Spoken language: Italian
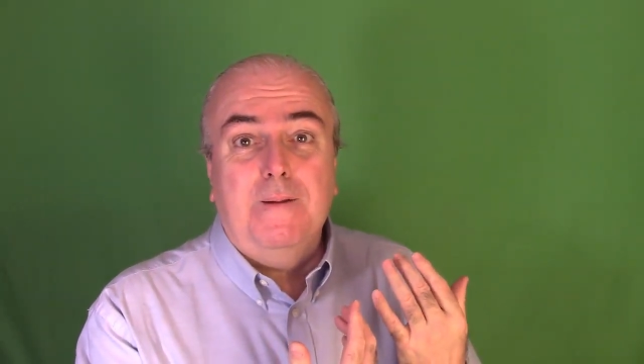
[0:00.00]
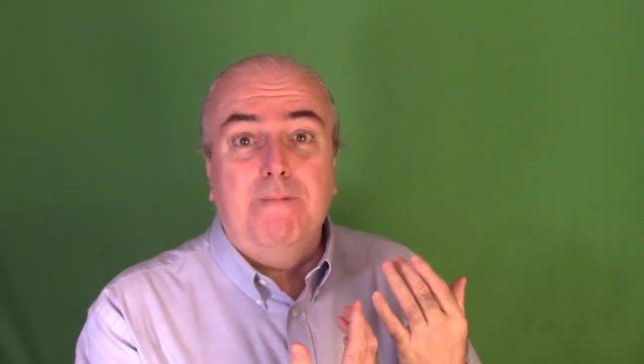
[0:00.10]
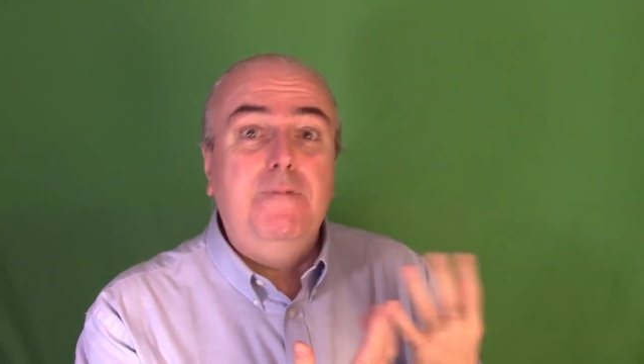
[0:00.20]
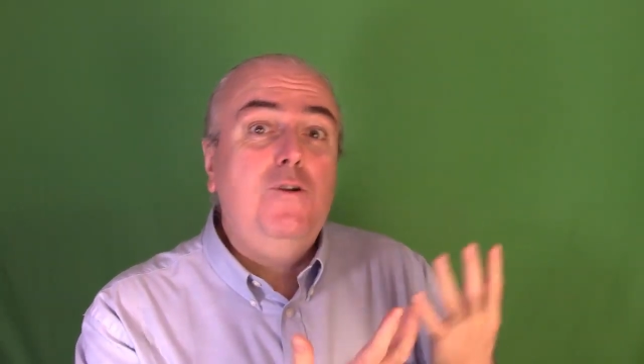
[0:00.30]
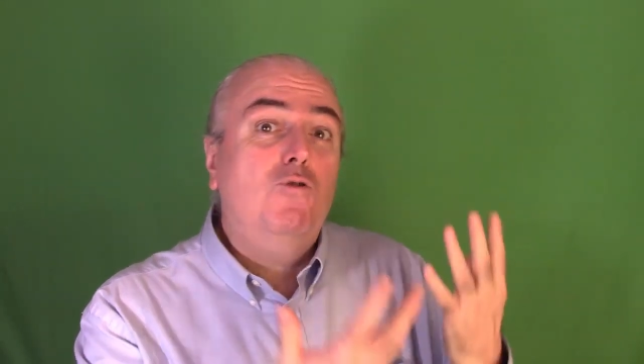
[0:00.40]

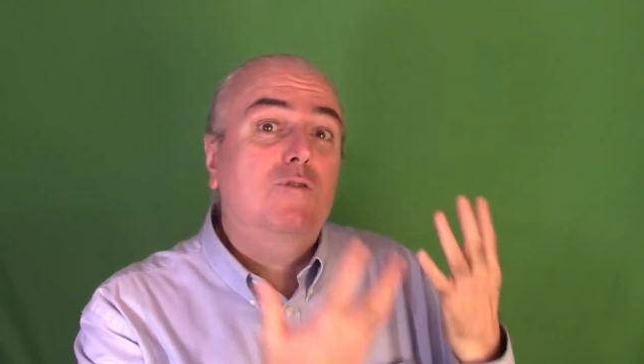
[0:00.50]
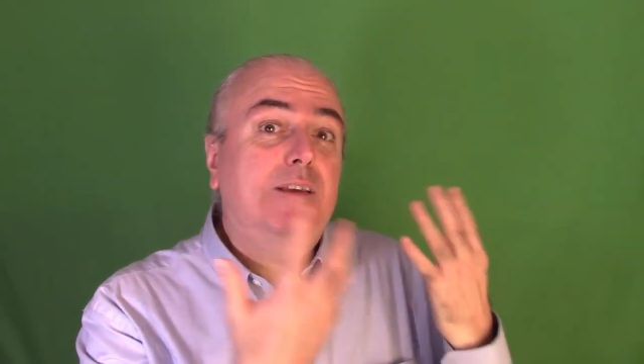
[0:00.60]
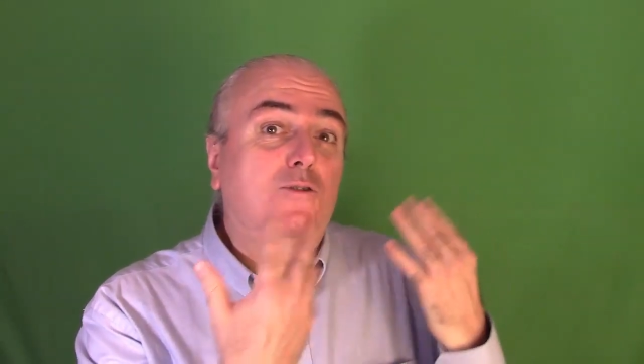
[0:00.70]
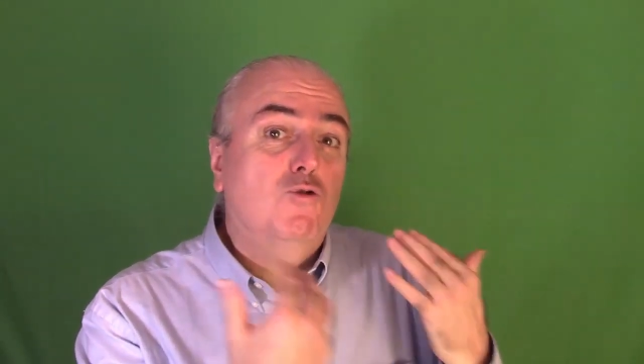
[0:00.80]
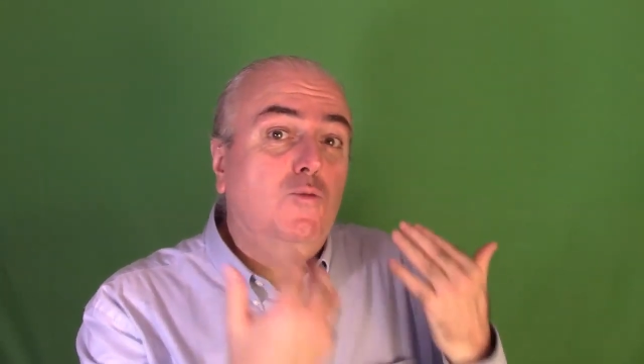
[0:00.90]
non si
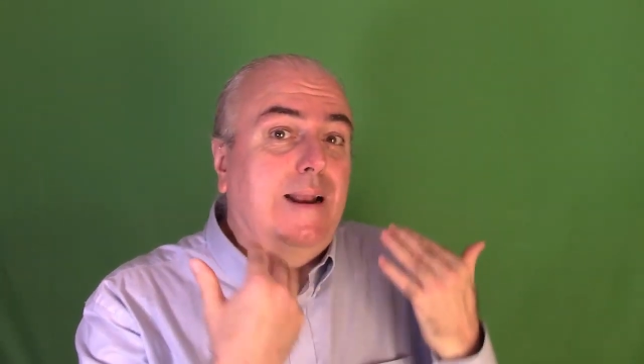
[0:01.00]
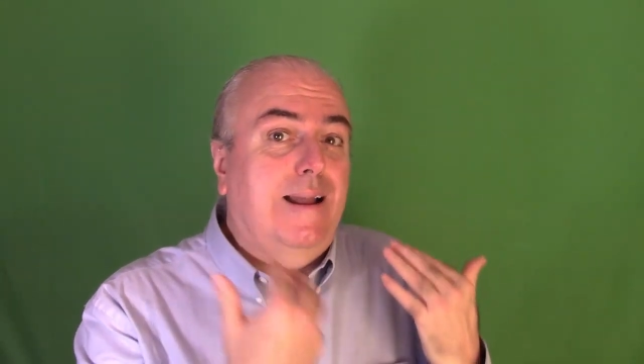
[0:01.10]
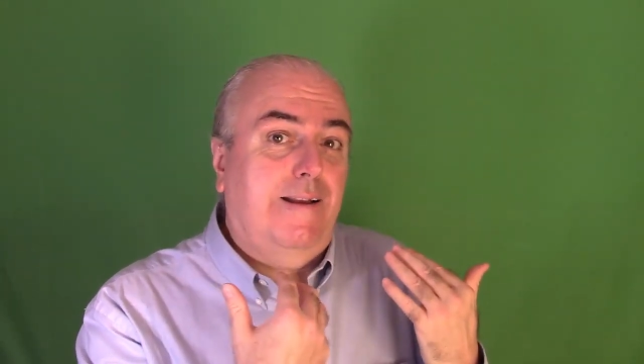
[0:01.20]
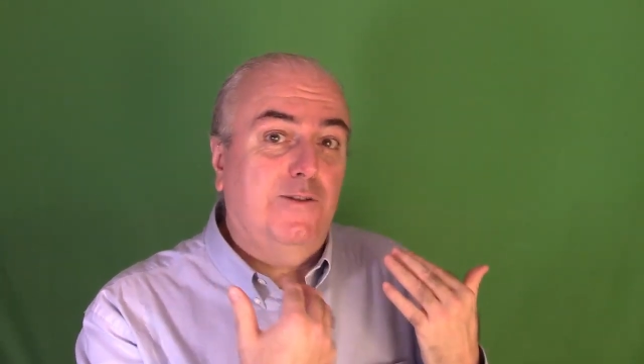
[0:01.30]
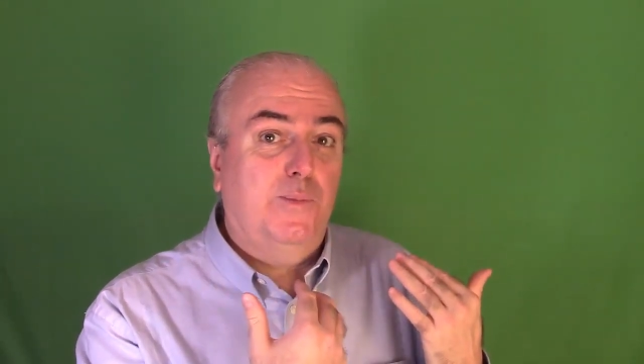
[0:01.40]
assume la
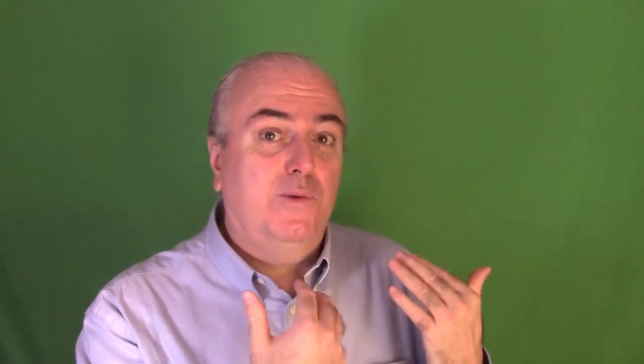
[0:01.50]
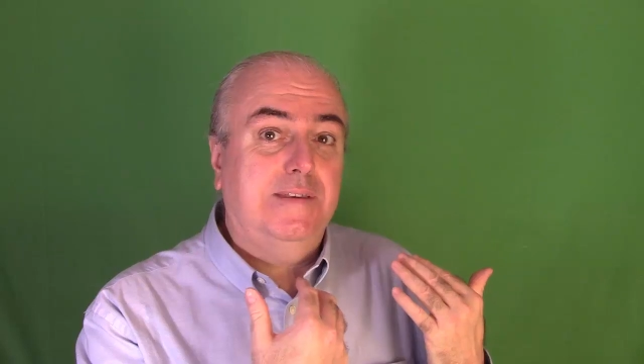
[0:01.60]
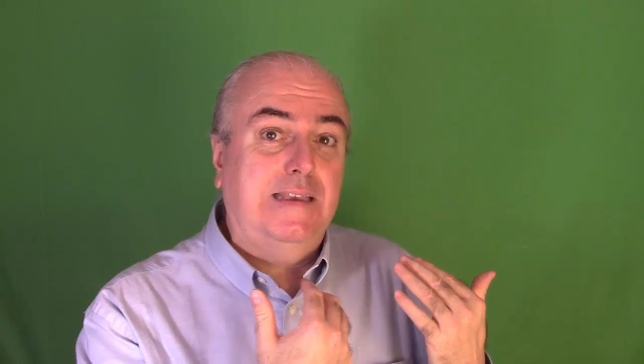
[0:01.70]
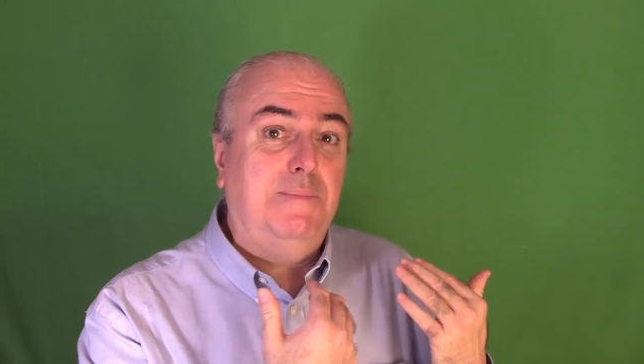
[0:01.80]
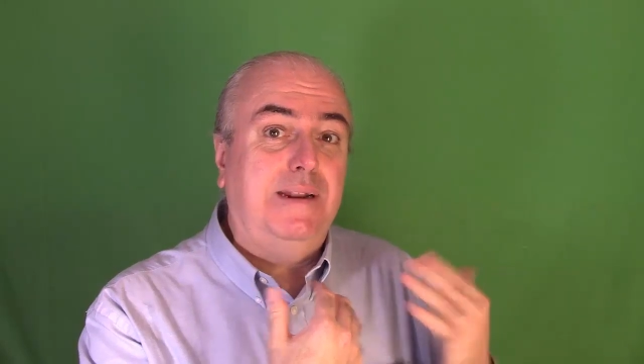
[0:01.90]

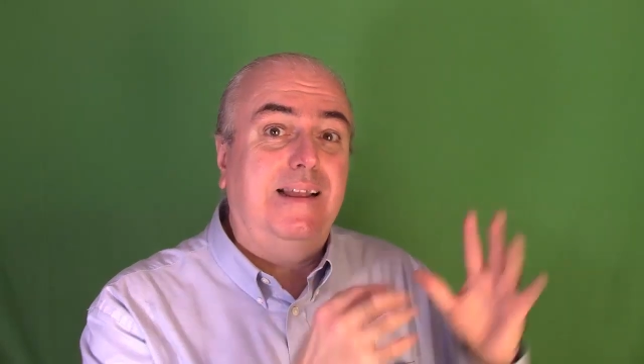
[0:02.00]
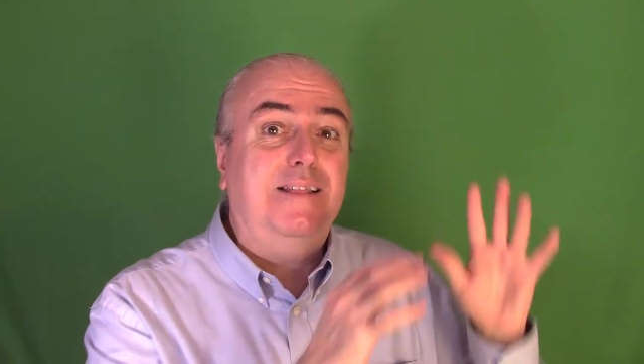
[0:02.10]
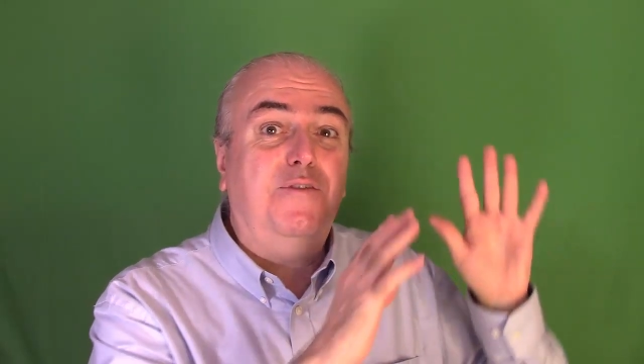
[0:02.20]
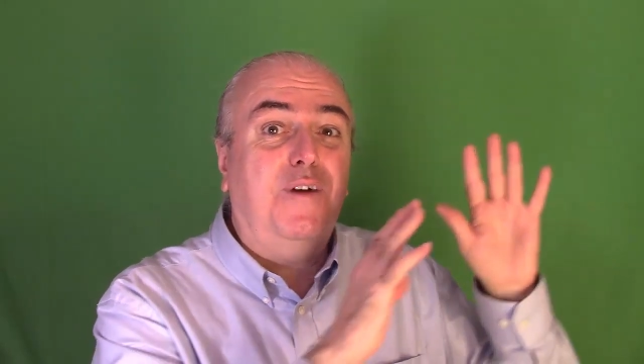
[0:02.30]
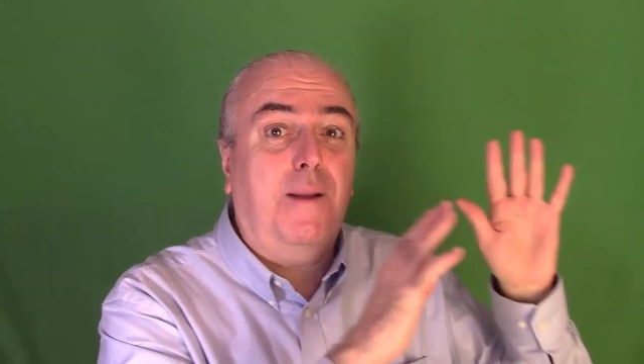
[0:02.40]
responsabilità
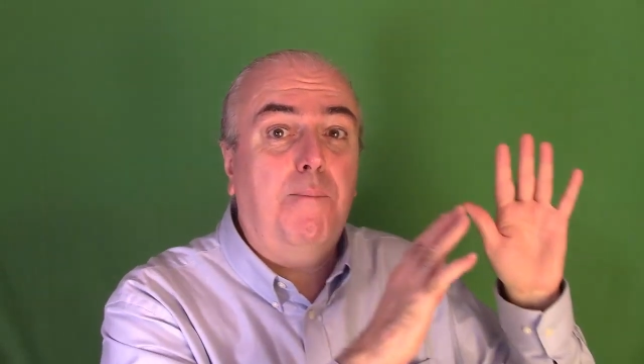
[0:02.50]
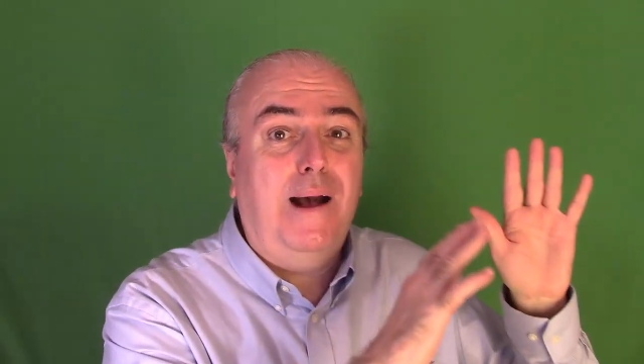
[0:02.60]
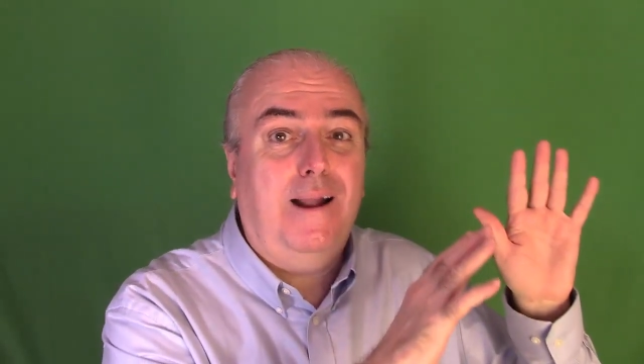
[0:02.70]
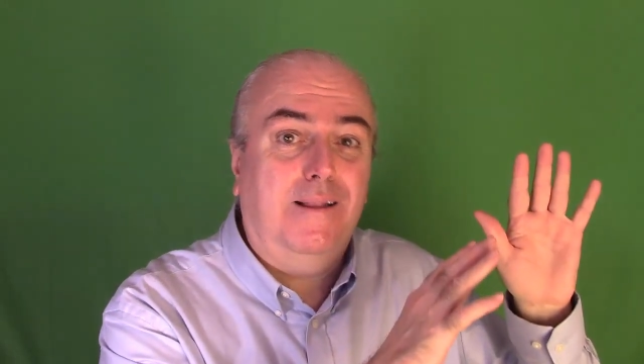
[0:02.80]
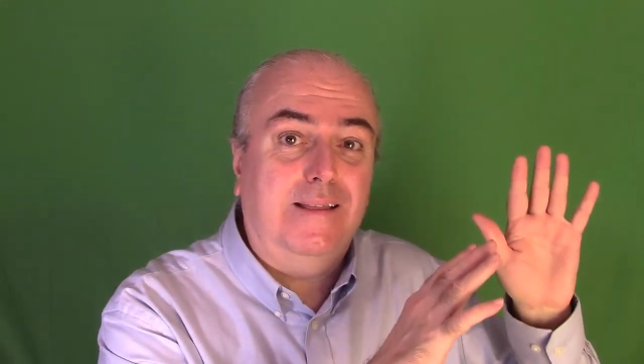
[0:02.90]
di fare
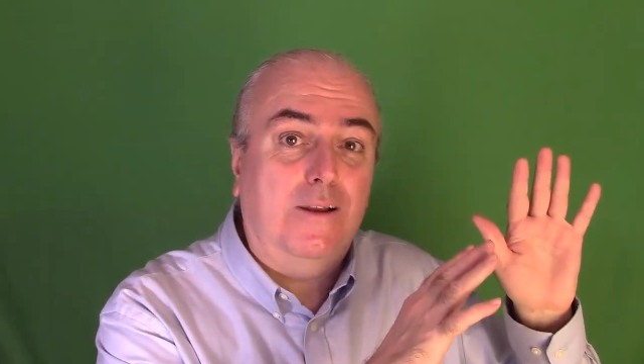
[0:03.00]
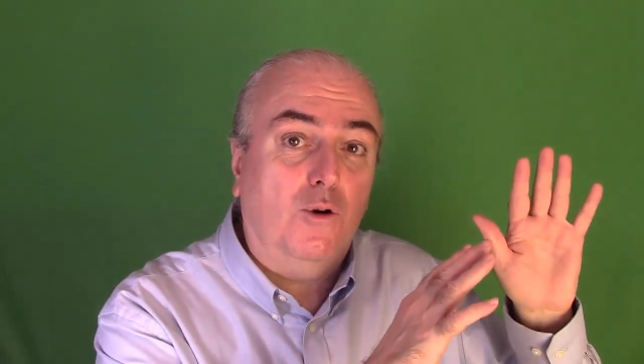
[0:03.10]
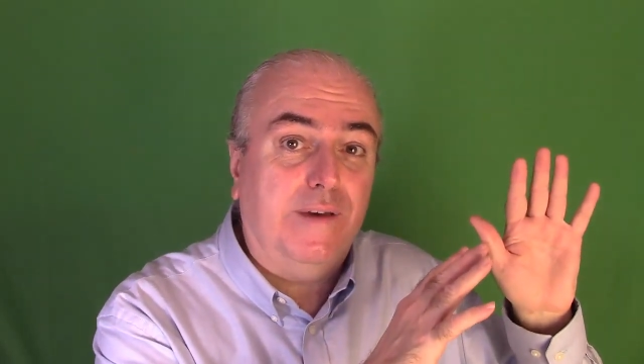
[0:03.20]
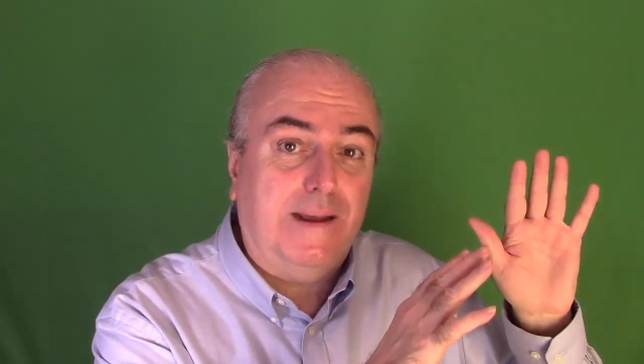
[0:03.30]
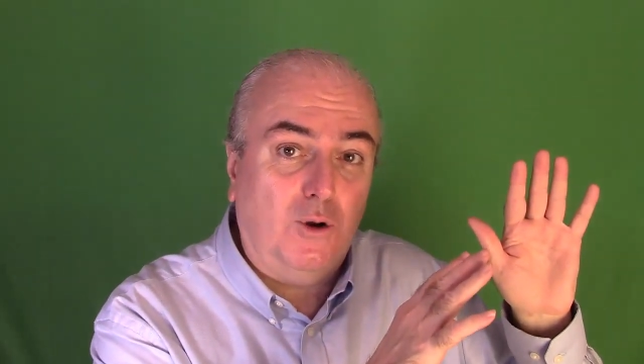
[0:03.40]
parte del
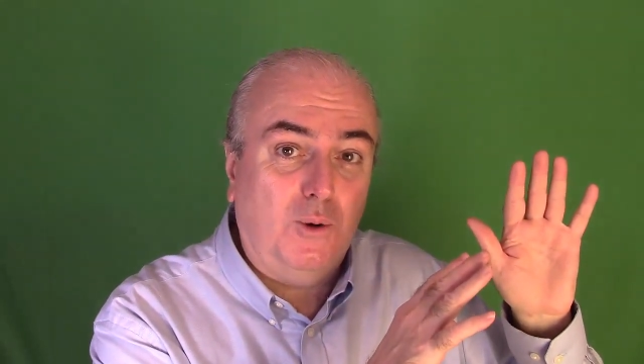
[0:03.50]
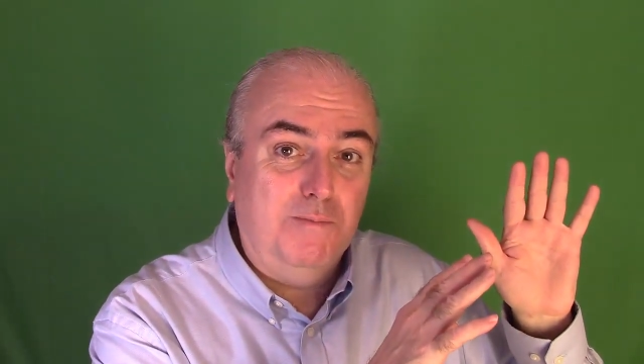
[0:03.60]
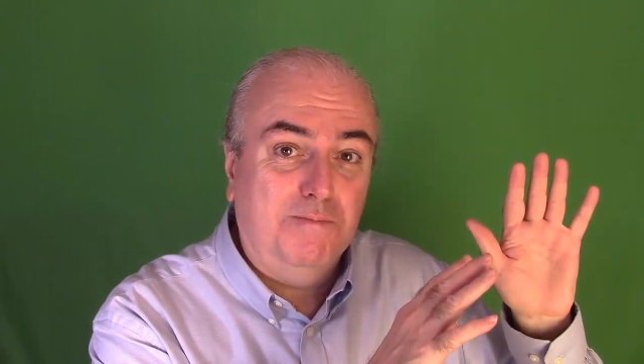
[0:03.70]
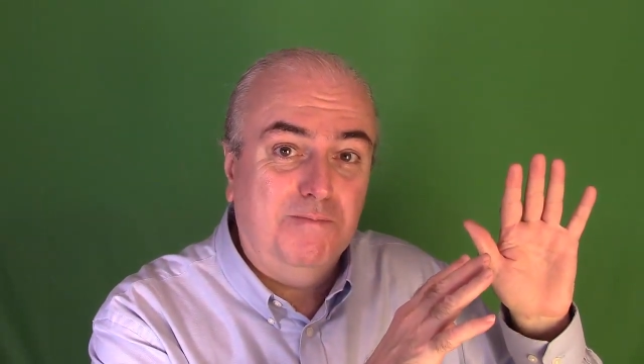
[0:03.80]
governo,